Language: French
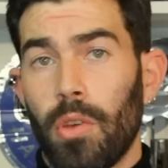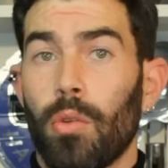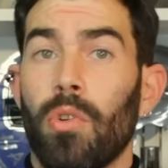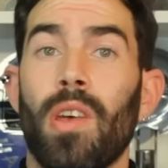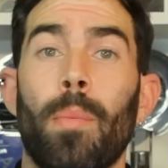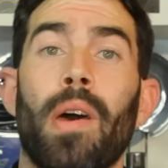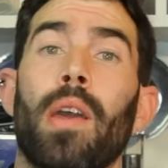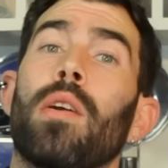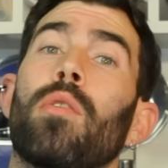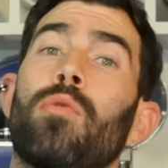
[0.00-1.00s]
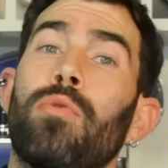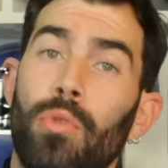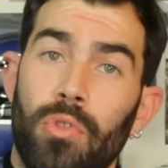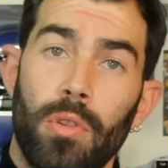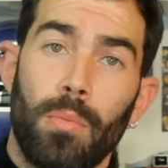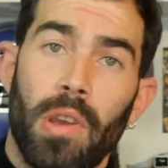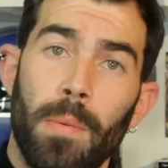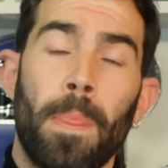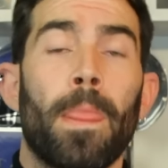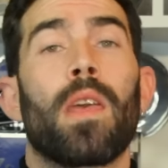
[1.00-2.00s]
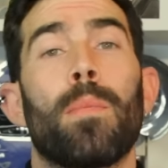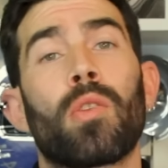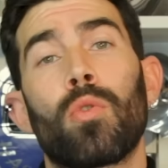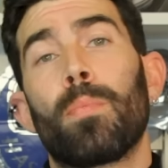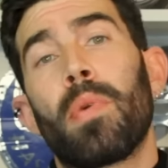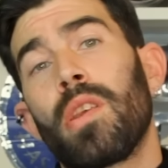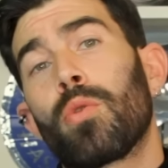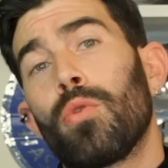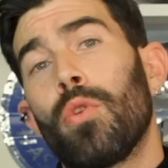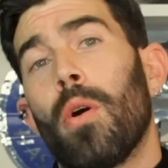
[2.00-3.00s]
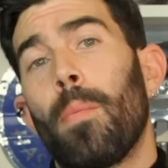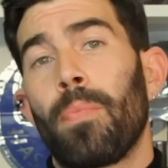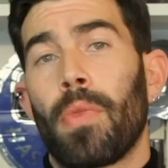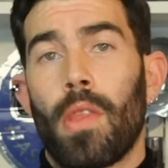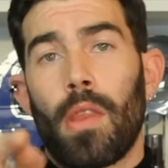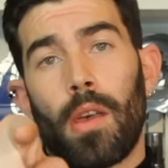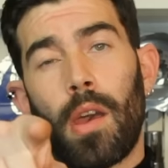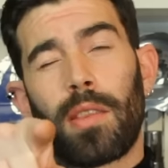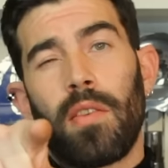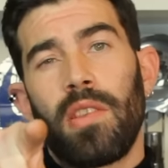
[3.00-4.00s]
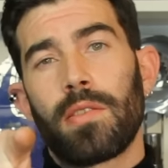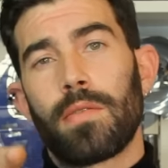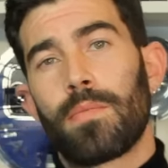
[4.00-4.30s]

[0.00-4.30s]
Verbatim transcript: que votre appareil fonctionne bien et mettre une pellicule dedans. A très vite